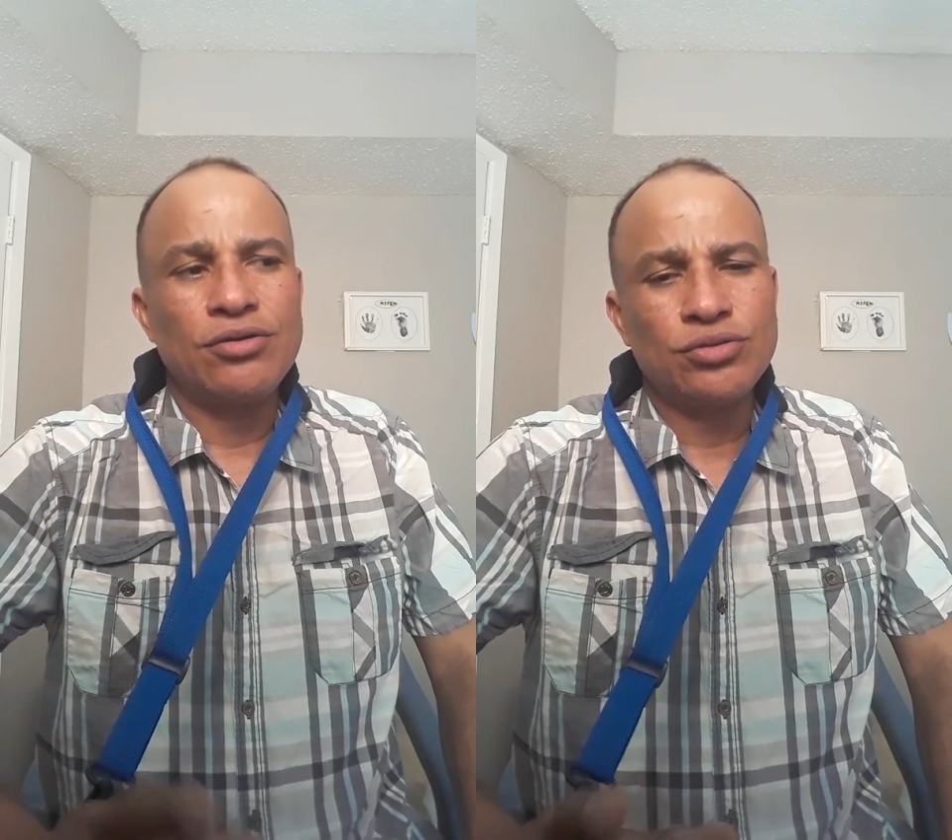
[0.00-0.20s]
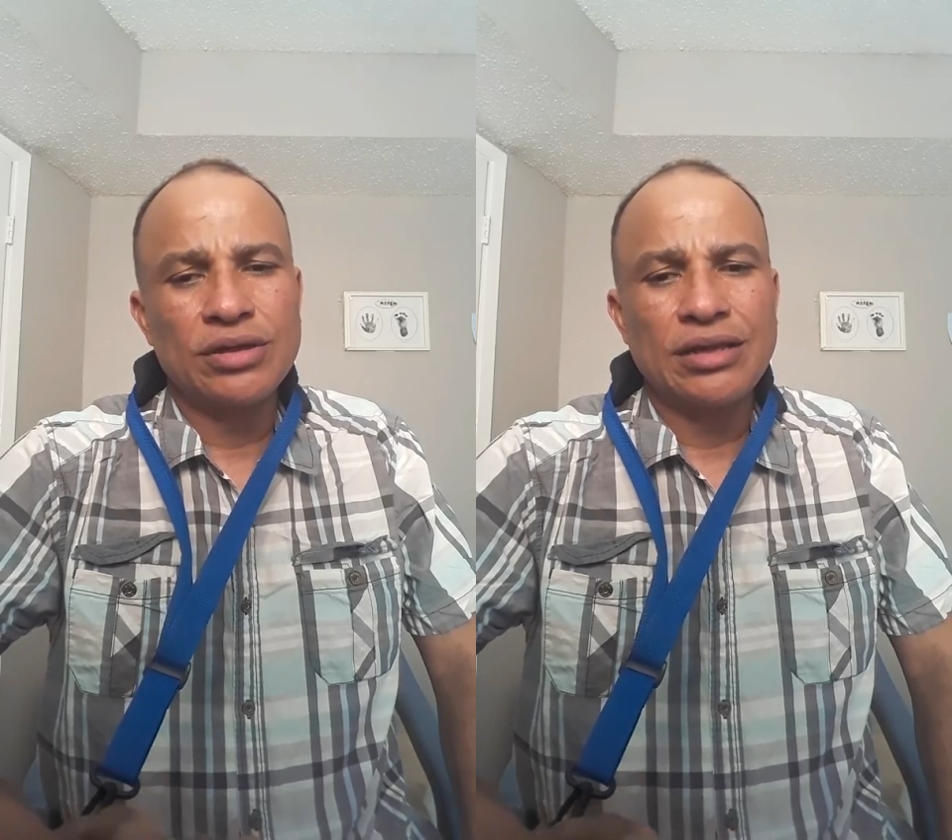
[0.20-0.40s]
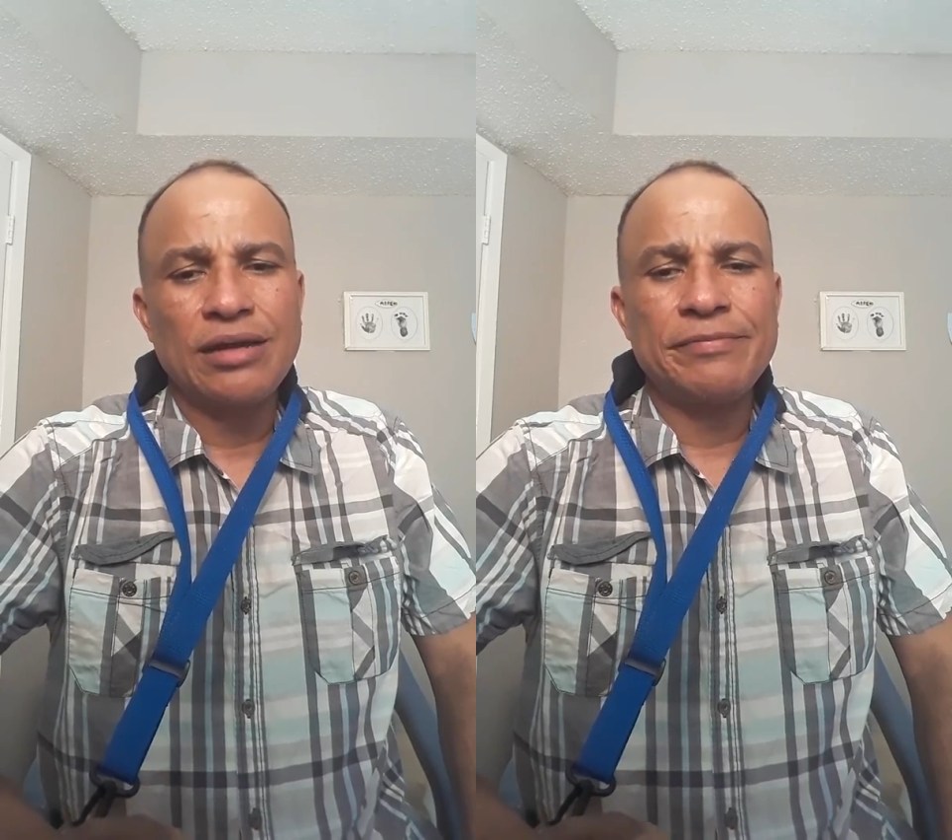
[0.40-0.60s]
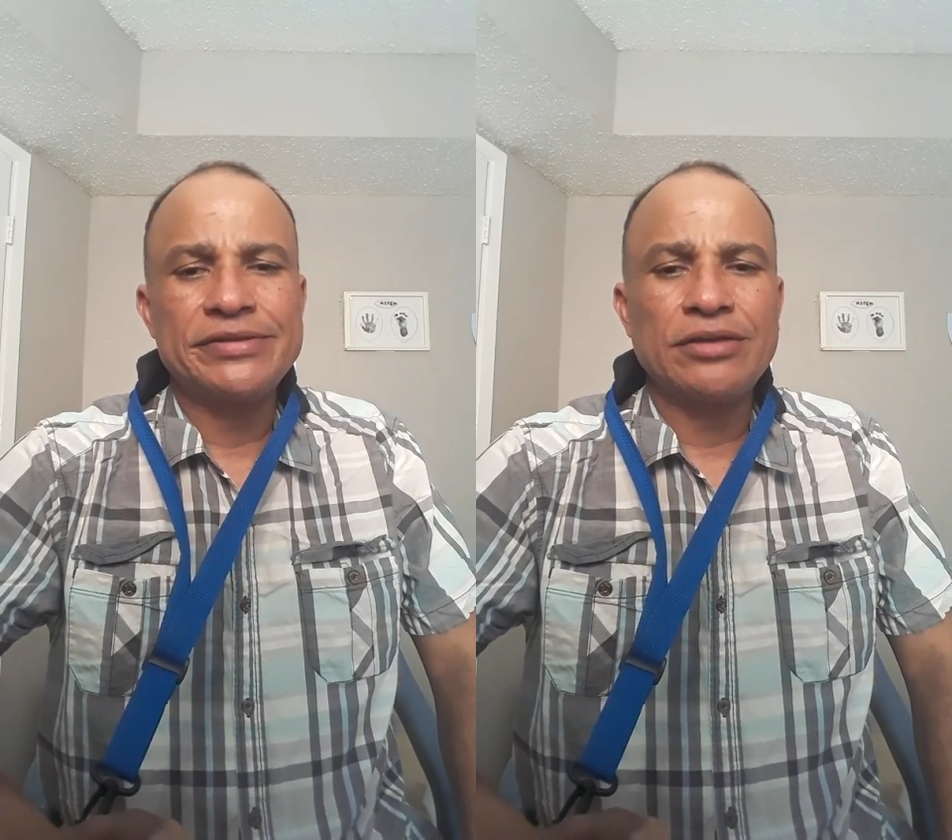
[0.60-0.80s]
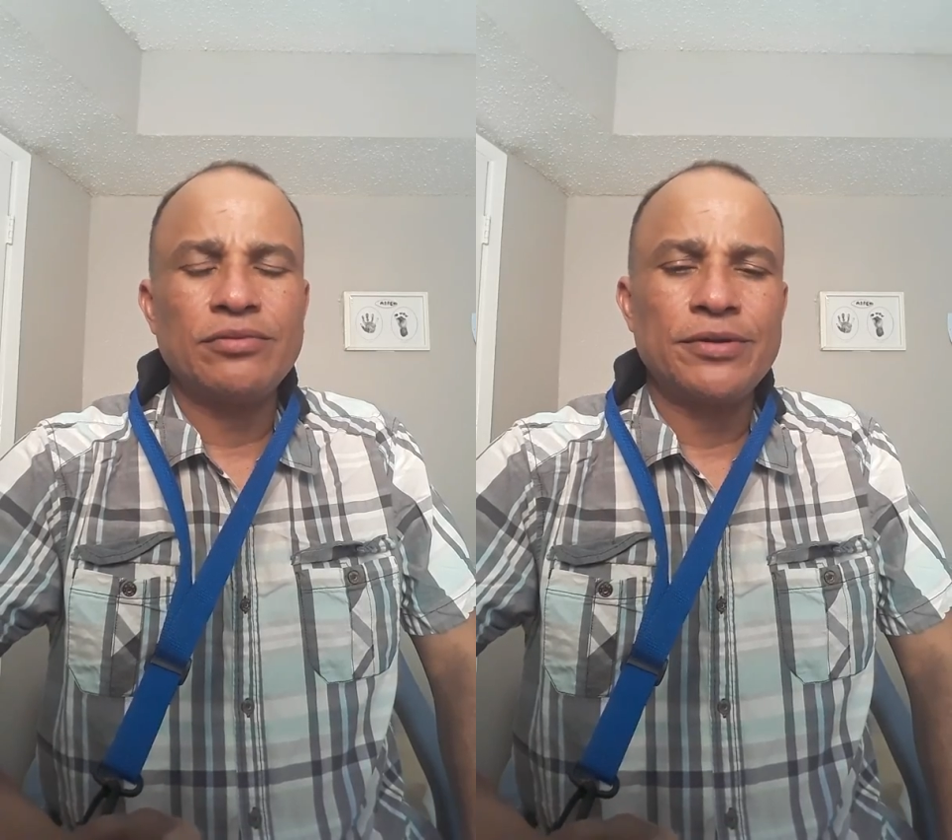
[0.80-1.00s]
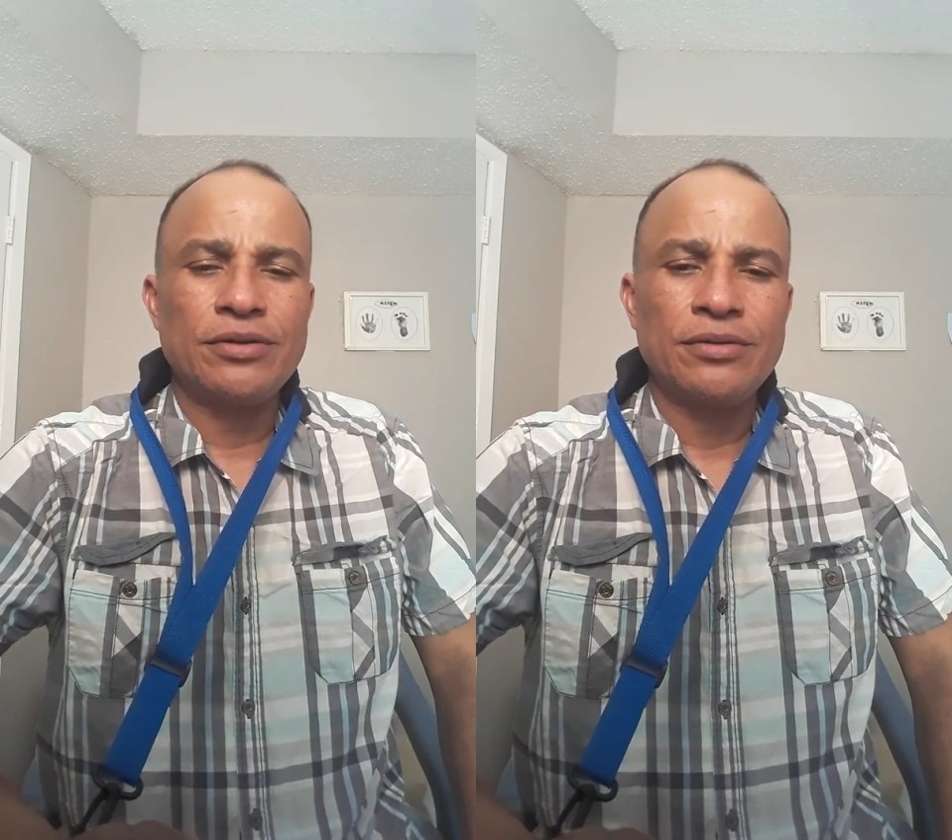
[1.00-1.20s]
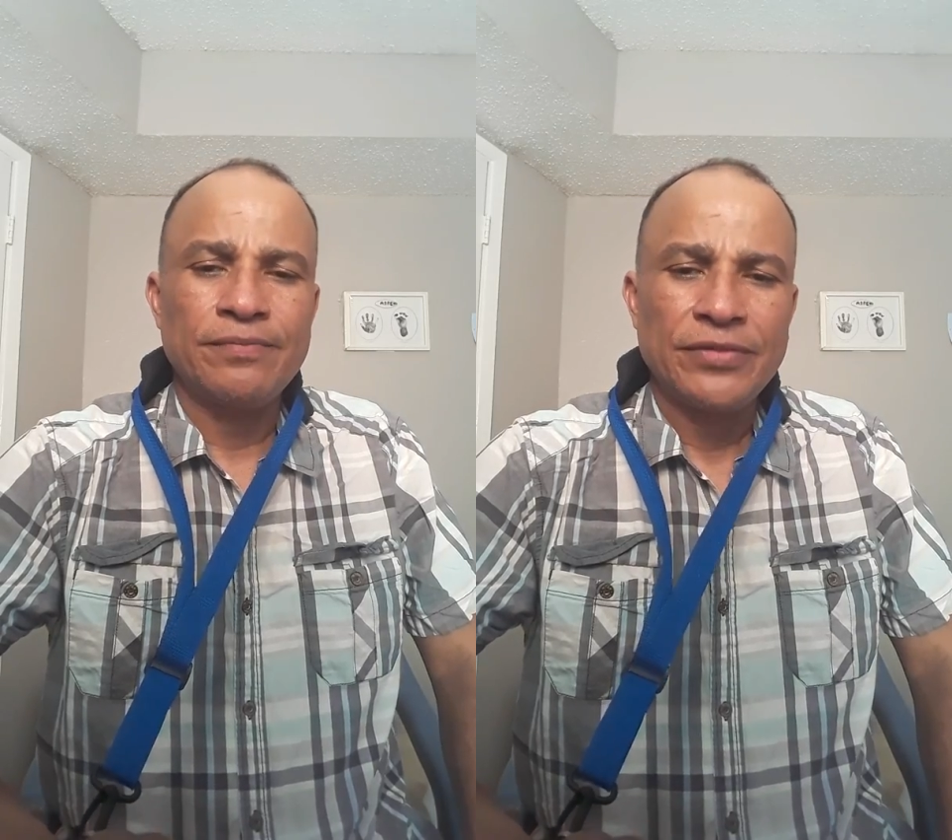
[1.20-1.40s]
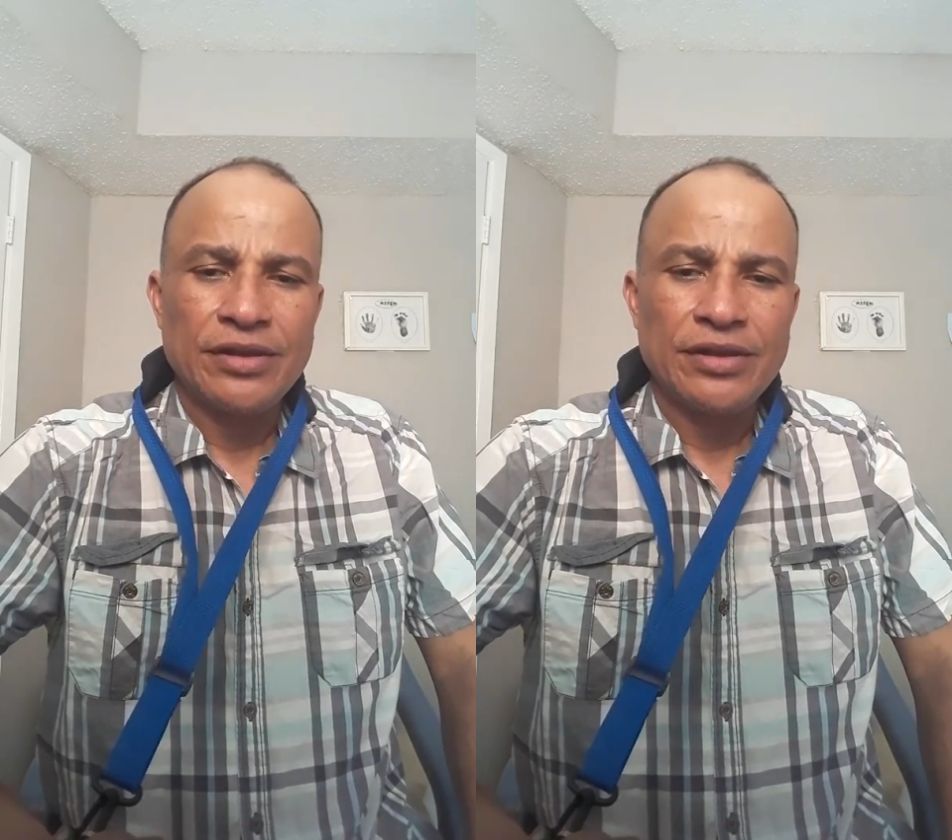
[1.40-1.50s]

otros que están empezando, pero